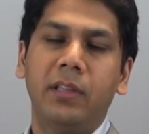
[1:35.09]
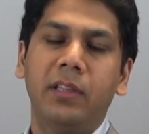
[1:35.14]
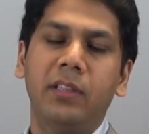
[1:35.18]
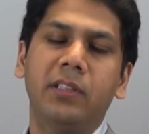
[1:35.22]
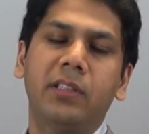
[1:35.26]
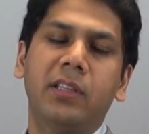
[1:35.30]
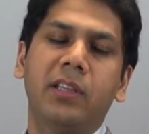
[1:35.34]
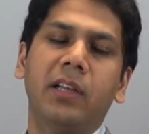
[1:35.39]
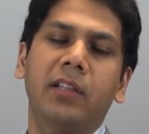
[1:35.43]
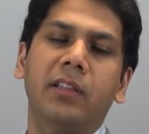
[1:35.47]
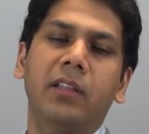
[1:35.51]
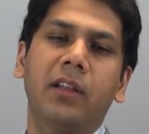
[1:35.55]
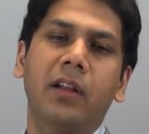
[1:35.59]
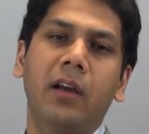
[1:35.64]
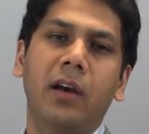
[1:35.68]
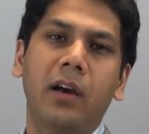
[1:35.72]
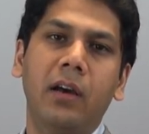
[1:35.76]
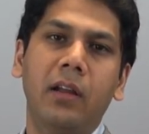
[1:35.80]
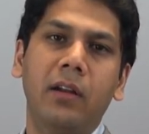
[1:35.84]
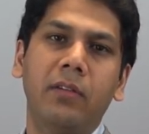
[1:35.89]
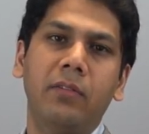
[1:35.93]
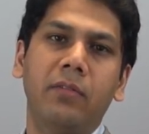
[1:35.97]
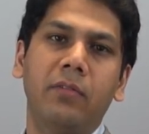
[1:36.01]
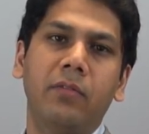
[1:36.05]
इसके अंदर
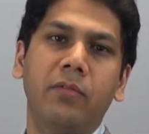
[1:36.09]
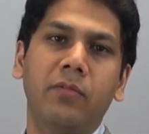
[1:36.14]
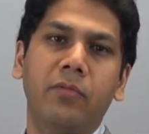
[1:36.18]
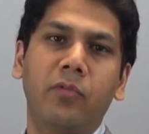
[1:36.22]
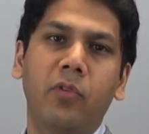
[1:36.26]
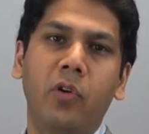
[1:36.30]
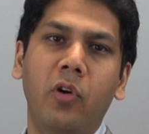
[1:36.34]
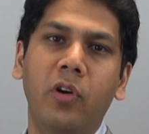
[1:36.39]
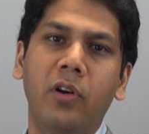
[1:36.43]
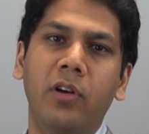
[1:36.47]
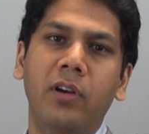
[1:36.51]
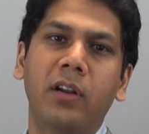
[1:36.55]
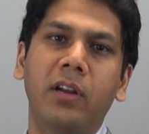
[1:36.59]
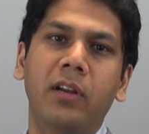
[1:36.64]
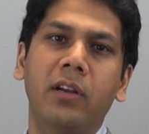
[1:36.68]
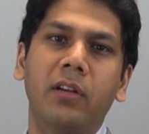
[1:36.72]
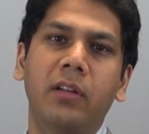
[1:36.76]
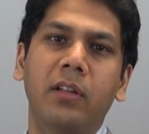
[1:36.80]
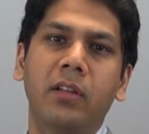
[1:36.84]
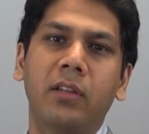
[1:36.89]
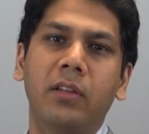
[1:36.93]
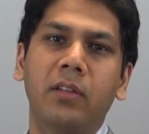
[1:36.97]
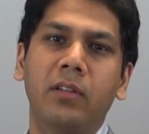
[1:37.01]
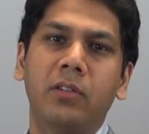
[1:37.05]
हर फॉरनर
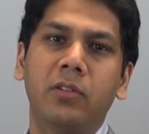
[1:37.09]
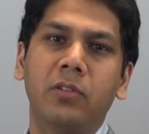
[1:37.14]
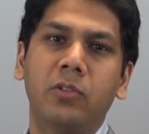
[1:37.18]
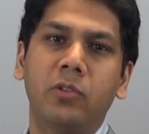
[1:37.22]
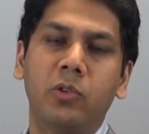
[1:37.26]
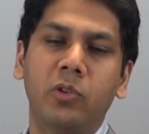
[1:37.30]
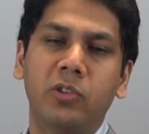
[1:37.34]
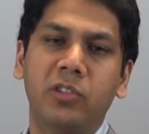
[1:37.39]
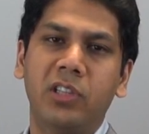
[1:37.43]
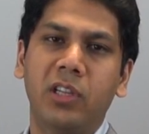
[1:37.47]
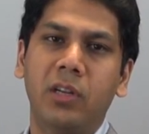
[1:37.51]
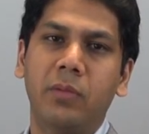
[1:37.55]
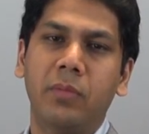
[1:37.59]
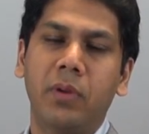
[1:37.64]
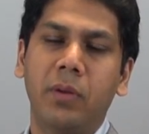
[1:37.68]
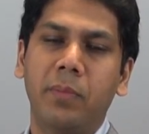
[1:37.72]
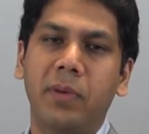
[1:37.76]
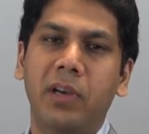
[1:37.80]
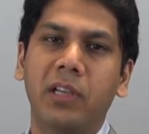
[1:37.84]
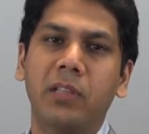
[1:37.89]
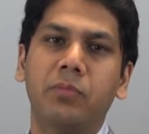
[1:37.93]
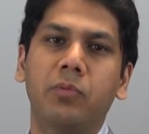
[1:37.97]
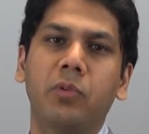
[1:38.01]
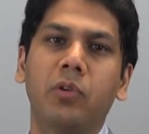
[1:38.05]
जो जर्मन
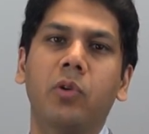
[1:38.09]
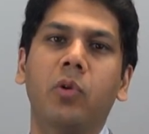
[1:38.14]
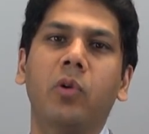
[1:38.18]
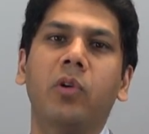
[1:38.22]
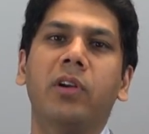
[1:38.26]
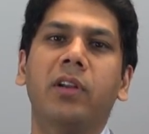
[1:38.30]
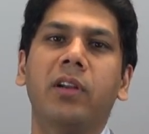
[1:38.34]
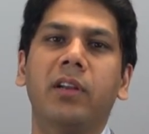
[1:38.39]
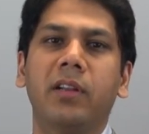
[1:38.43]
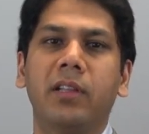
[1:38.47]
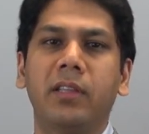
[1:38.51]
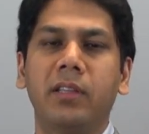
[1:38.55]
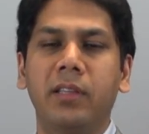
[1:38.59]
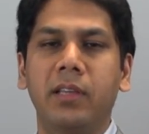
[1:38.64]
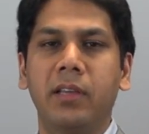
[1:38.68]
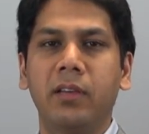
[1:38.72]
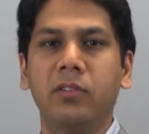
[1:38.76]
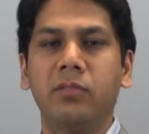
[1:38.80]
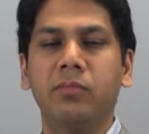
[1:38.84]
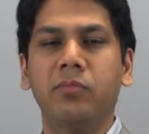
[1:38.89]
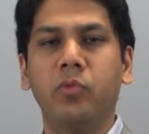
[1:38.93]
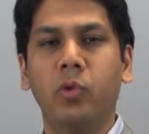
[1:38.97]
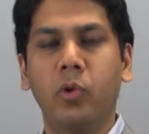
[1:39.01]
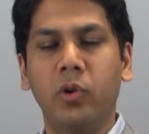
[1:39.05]
पासपोर्ट होल्डर नहीं है
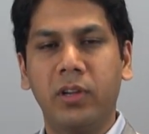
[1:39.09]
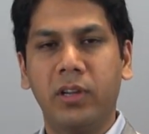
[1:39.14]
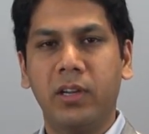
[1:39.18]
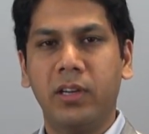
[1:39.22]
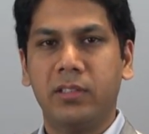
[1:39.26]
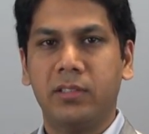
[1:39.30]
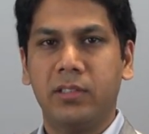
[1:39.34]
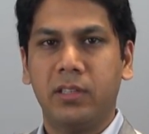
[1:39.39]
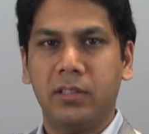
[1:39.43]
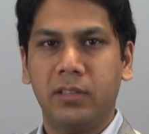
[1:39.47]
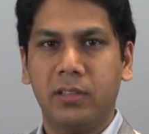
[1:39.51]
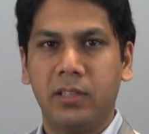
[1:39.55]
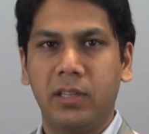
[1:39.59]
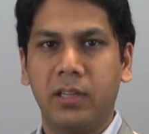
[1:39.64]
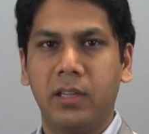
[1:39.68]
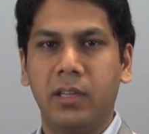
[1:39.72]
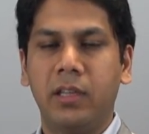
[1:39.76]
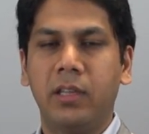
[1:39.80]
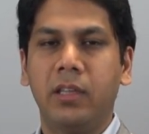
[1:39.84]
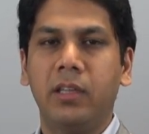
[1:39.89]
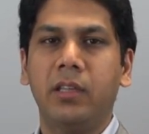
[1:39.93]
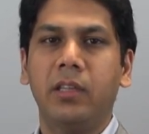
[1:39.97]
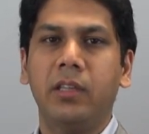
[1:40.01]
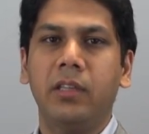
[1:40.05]
वोट कर सकता
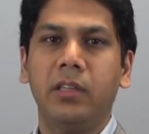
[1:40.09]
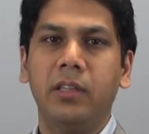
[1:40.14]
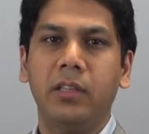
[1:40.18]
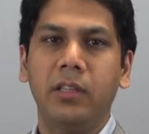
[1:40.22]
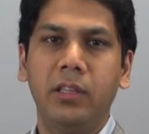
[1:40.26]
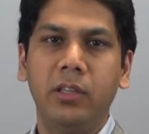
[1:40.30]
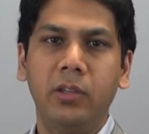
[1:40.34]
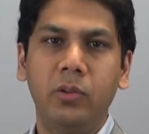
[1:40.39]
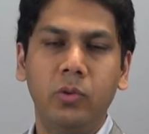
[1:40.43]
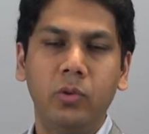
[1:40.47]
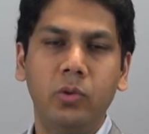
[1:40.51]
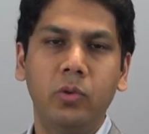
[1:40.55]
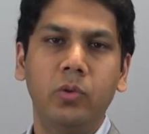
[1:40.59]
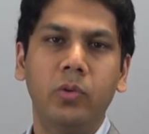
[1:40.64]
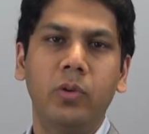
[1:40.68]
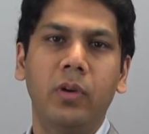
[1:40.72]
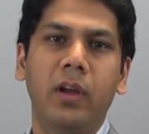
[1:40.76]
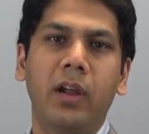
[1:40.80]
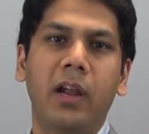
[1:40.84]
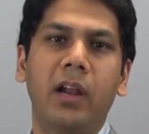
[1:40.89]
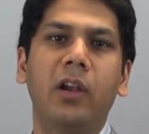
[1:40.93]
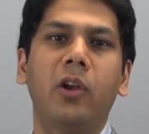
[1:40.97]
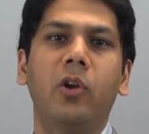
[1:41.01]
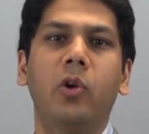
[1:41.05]
है यू
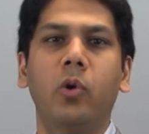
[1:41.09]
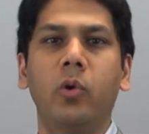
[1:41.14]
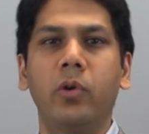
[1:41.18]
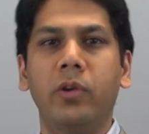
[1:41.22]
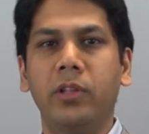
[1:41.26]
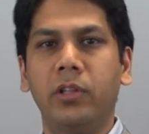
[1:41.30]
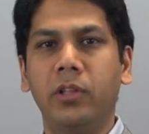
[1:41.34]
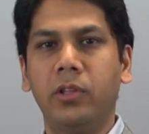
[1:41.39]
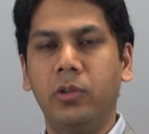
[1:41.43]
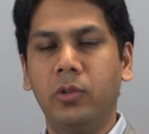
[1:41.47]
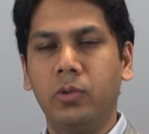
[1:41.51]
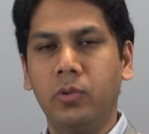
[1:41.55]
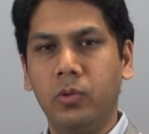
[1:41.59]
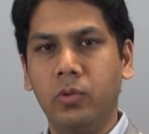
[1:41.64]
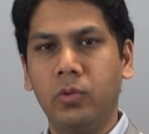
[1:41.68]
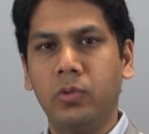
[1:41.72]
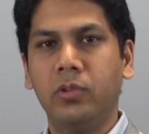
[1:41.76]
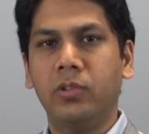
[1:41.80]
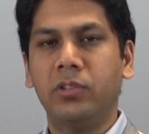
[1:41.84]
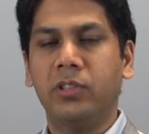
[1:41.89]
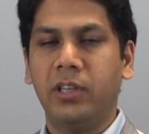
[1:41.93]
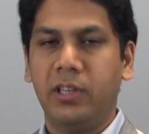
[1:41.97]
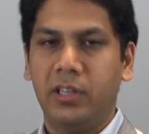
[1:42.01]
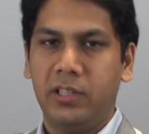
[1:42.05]
एंड नॉन ई यू
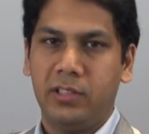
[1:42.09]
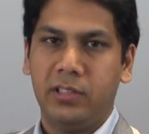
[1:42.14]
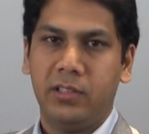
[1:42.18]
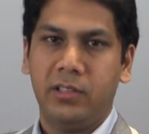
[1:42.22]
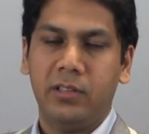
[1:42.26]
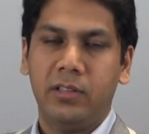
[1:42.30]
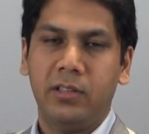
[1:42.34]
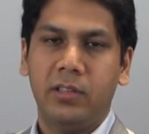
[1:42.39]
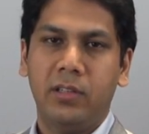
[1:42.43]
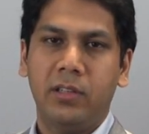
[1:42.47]
सिटीजन